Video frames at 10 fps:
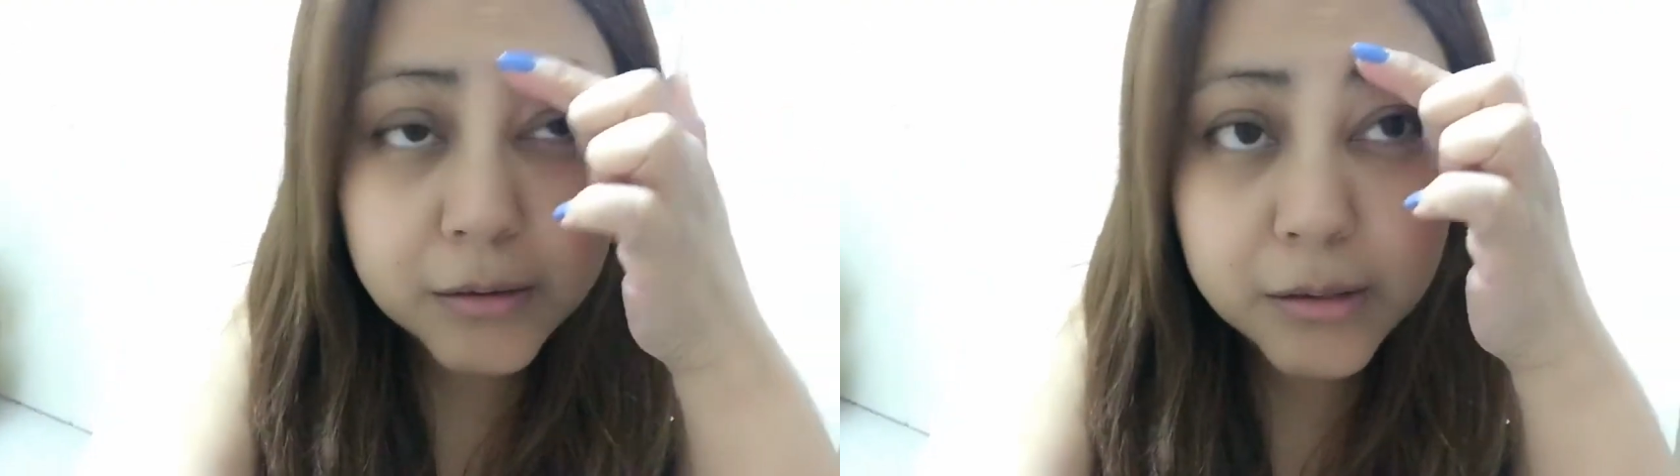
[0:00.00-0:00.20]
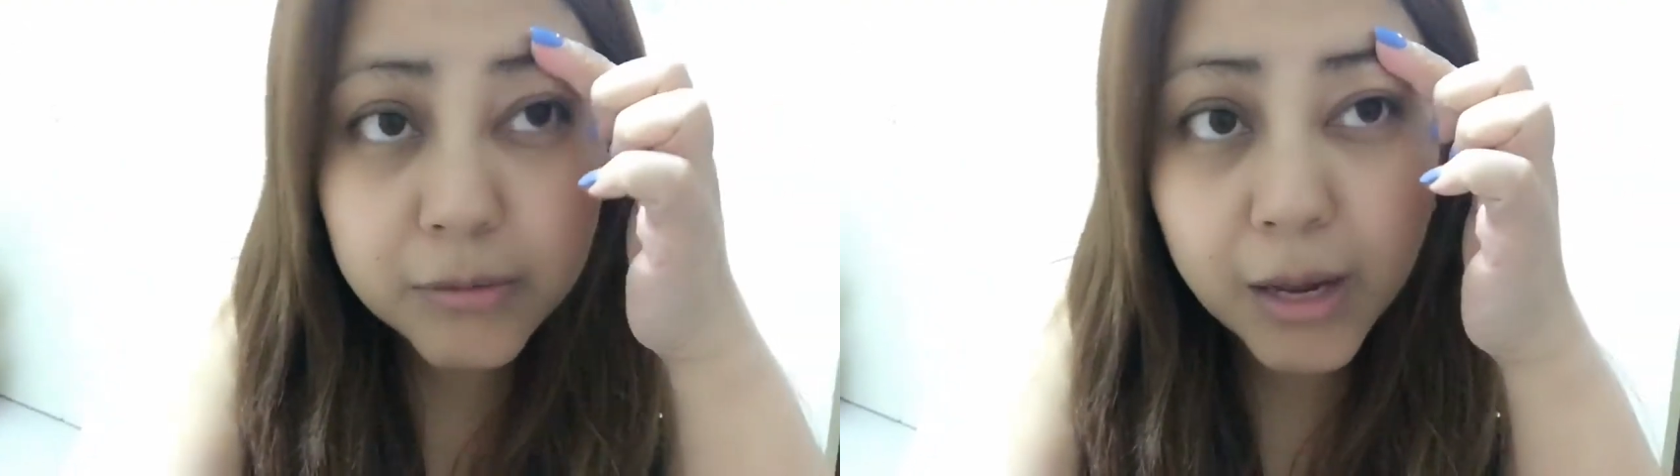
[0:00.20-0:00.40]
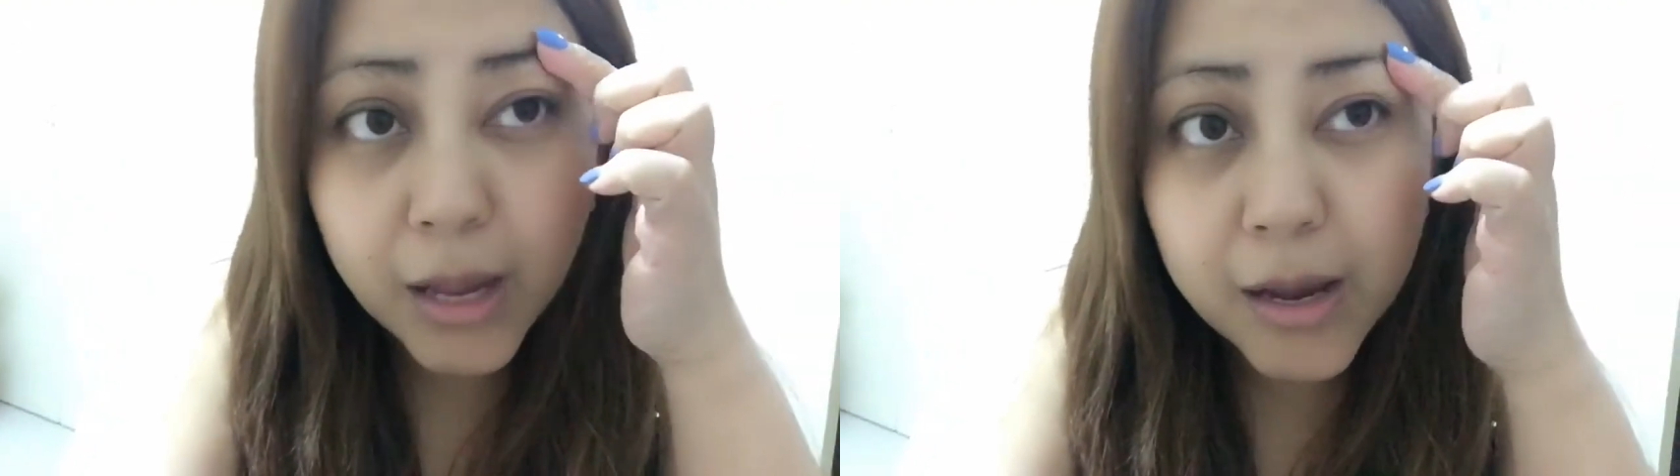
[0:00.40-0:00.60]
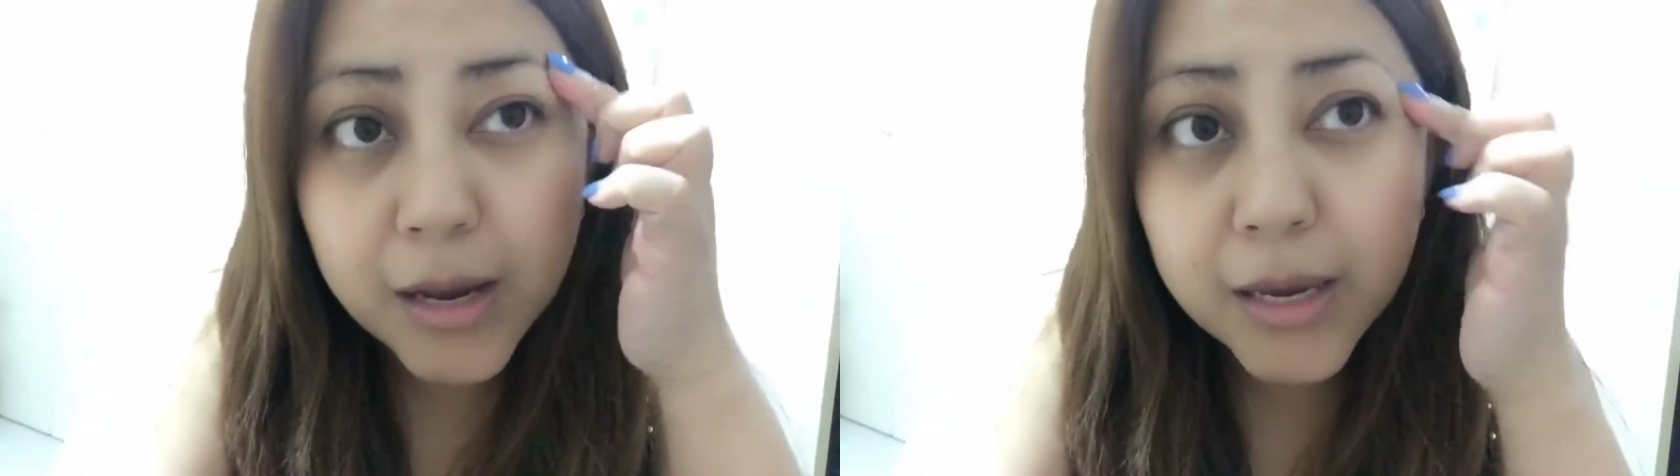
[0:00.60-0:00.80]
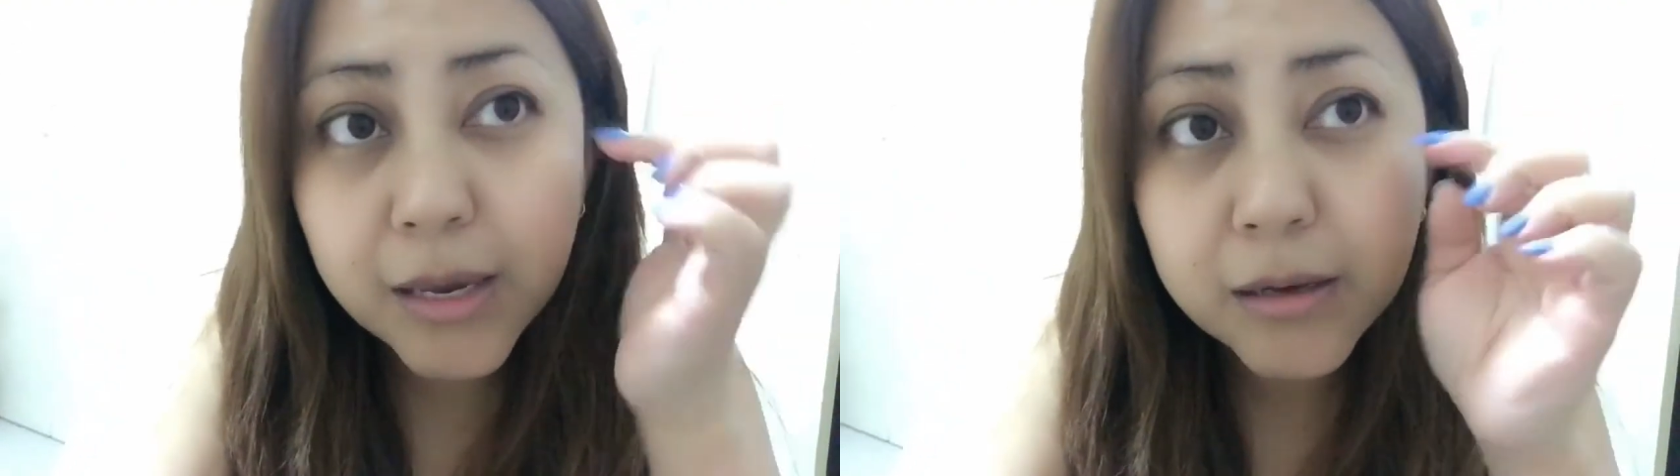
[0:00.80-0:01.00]
yung
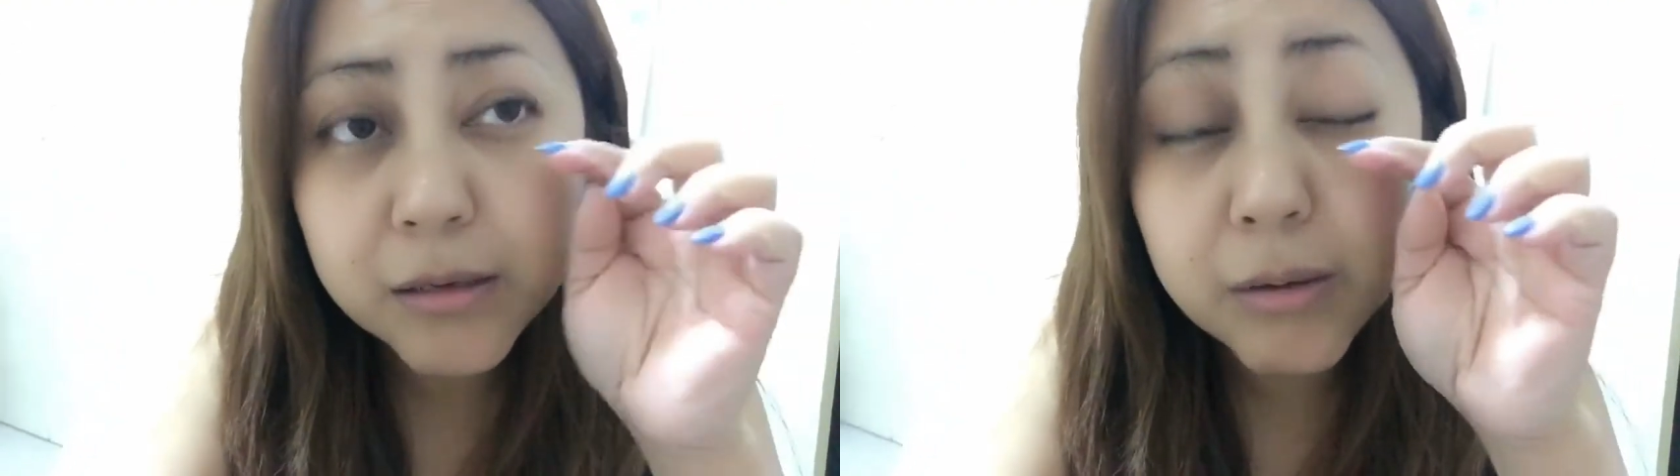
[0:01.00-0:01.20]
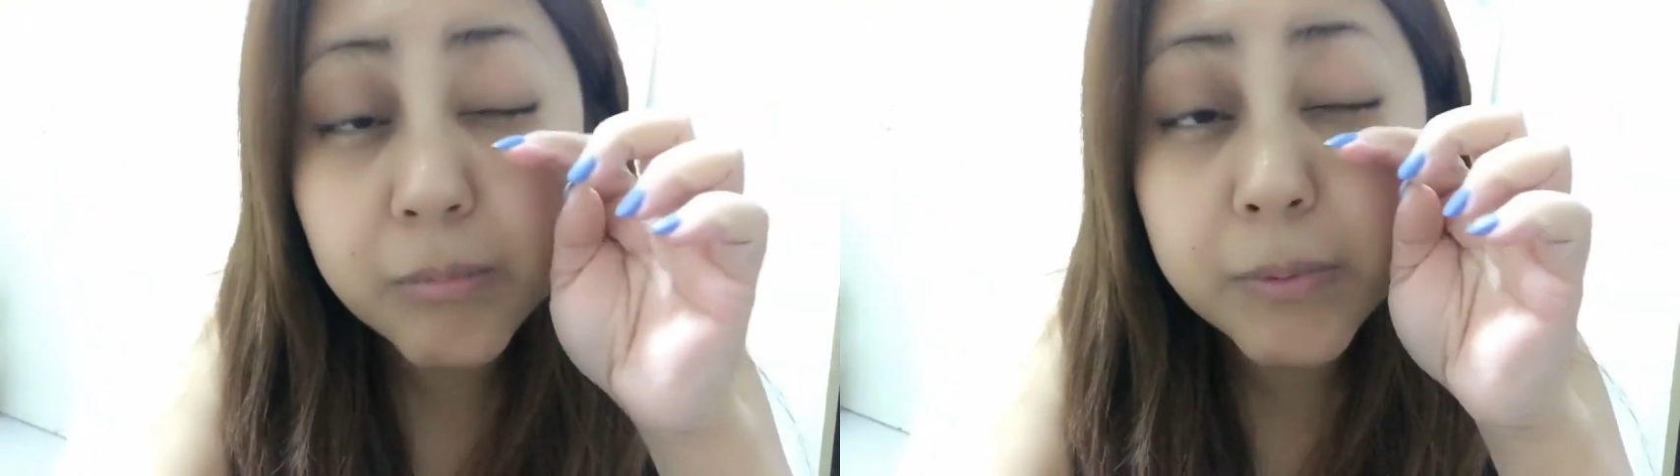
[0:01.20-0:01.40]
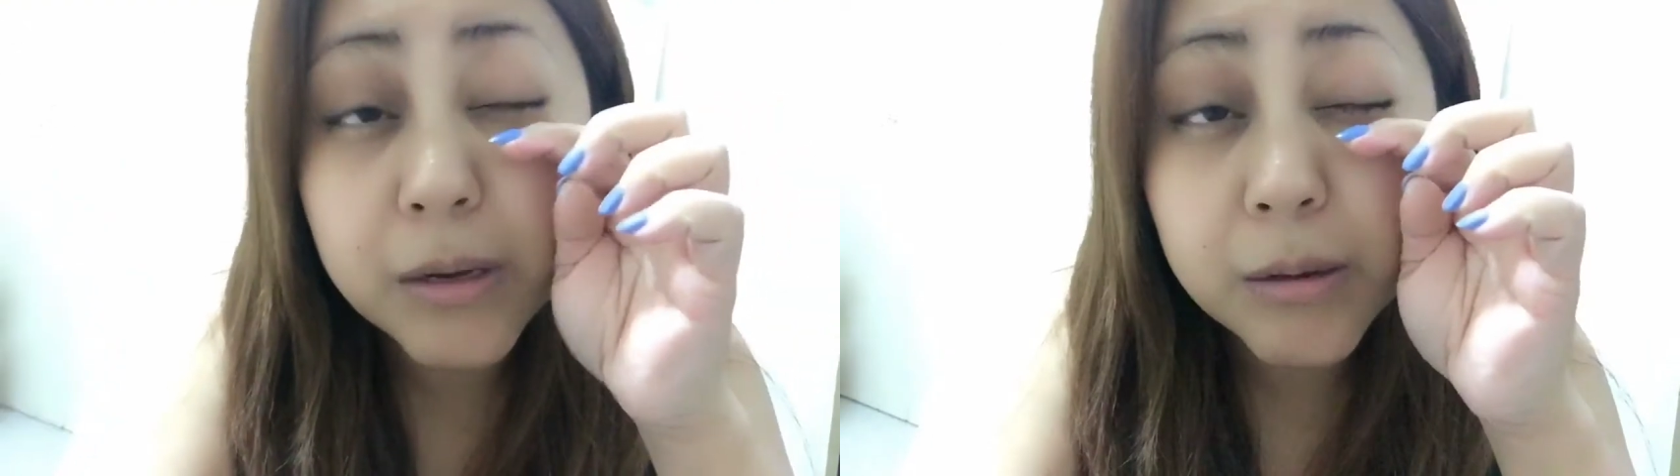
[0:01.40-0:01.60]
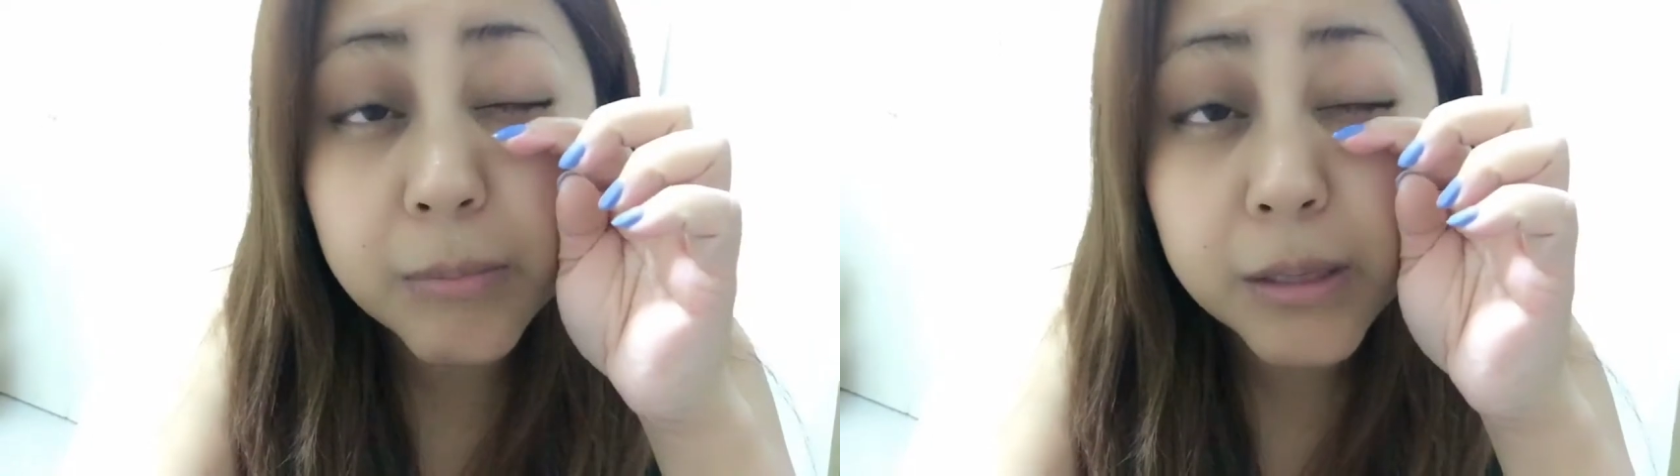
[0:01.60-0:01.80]
aking pilik